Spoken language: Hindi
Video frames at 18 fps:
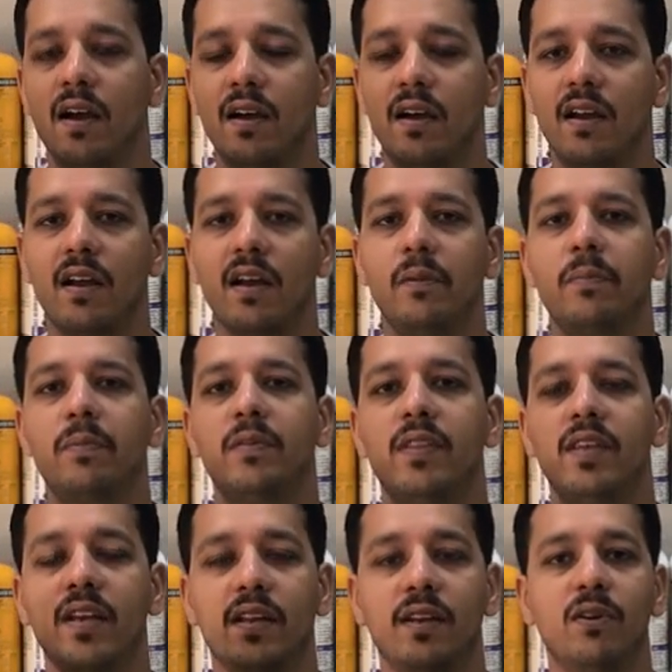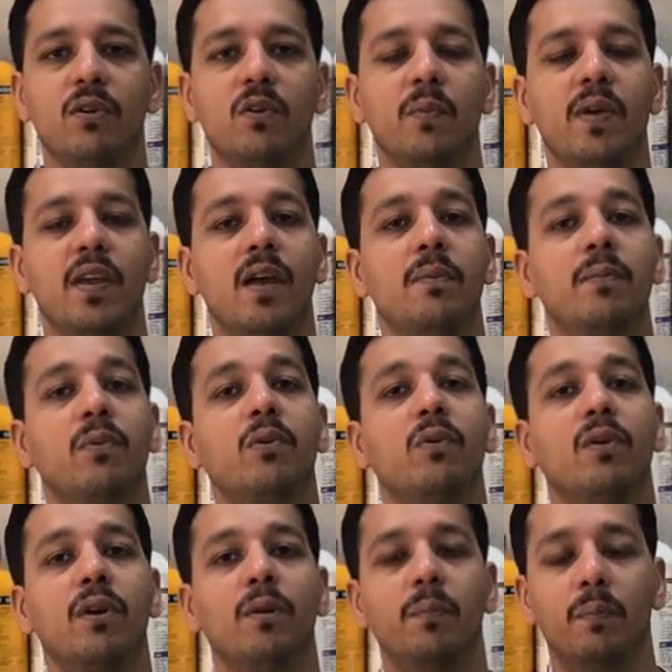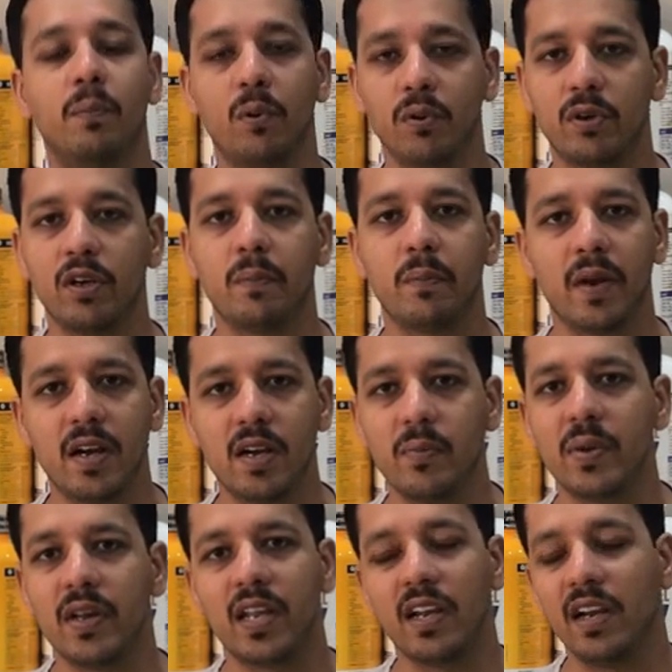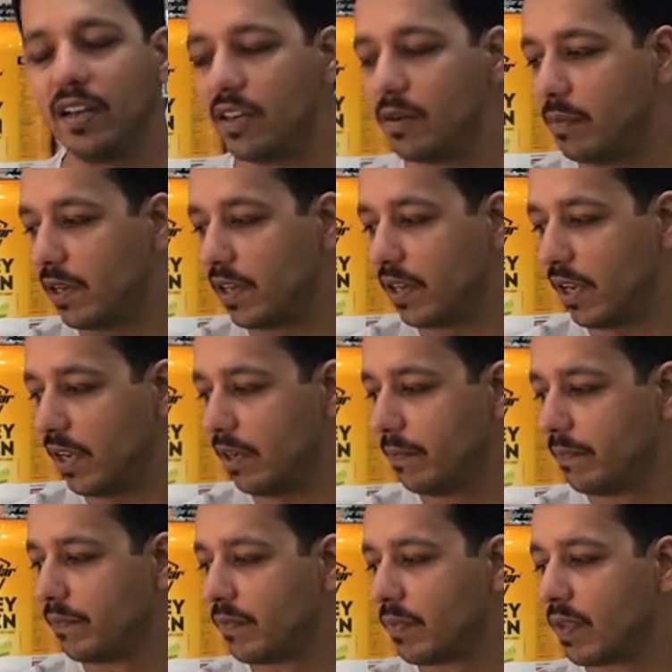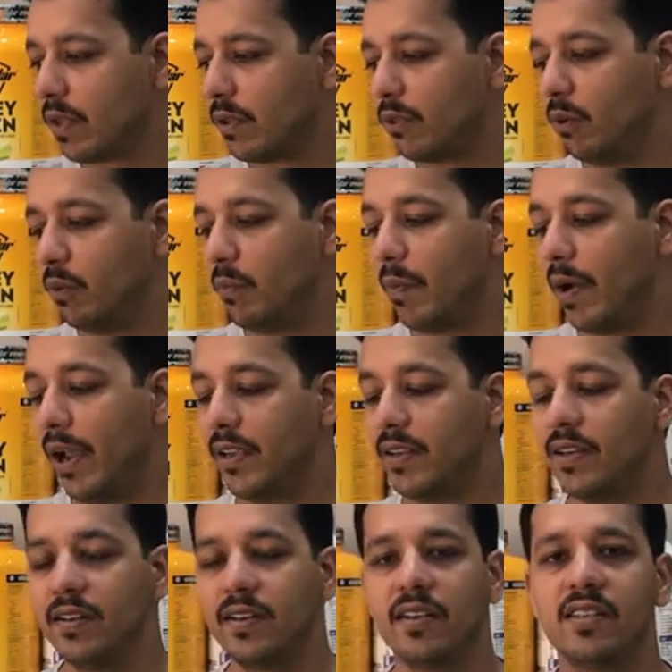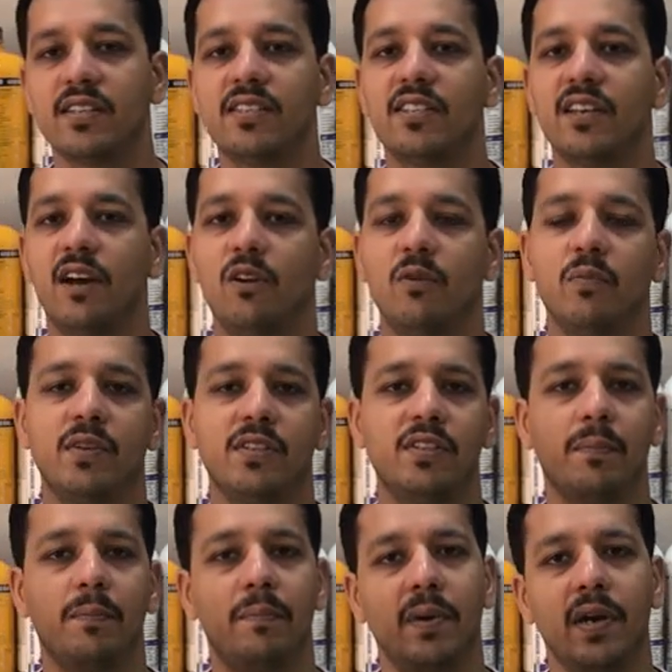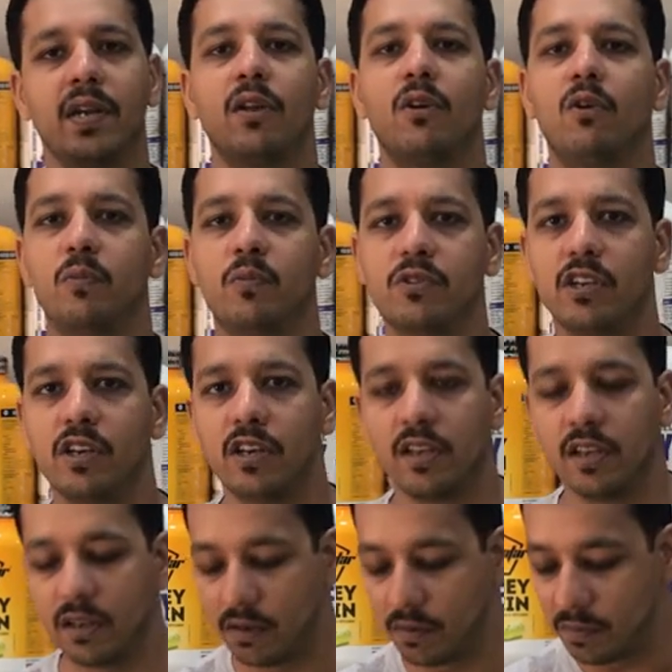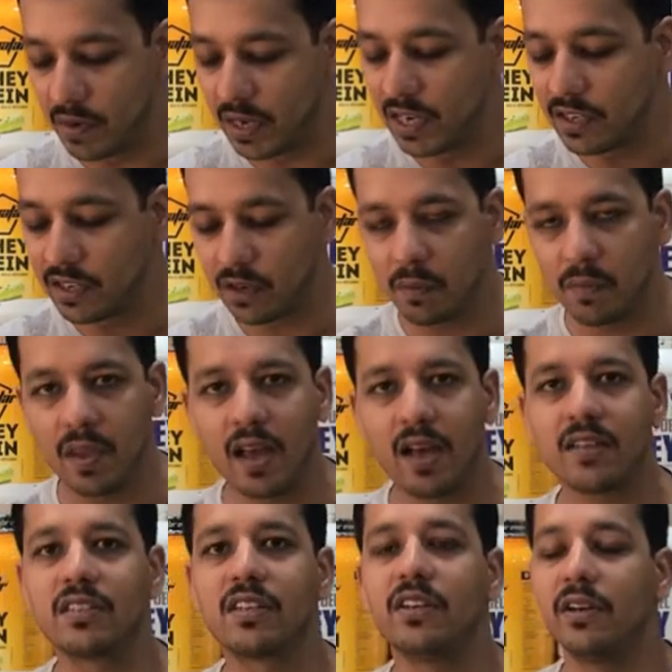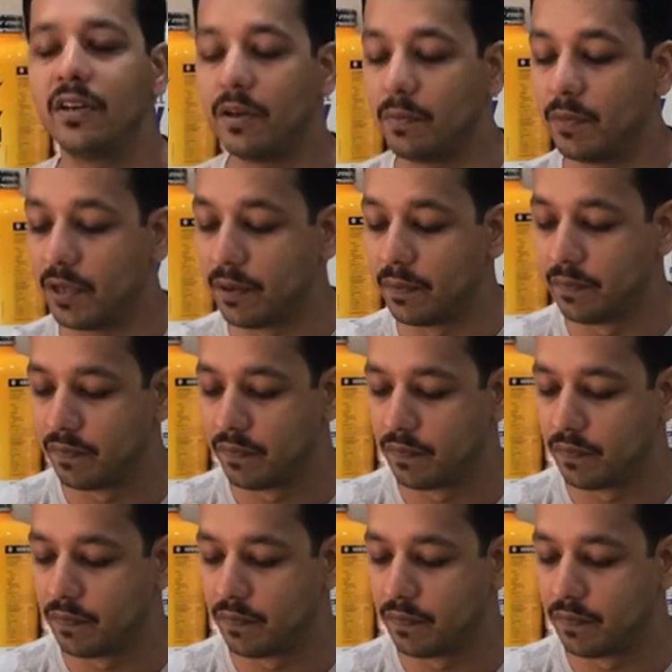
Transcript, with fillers: अगर आप देख रहे हो कि भैया हमको इम्पोर्टेड ब्रांड में क्रेटीन मिल जाए तो मायोजेंटिक्स चारों में से बेटर ऑप्शन है मेरी नज़र में आज की डेट में